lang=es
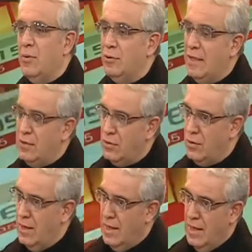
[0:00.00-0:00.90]
Por lo
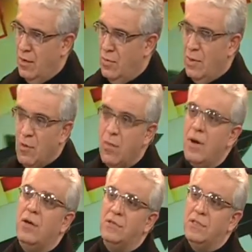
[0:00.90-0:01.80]
tanto, una muy
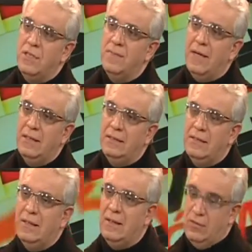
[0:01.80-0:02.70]
buena cosecha de maíz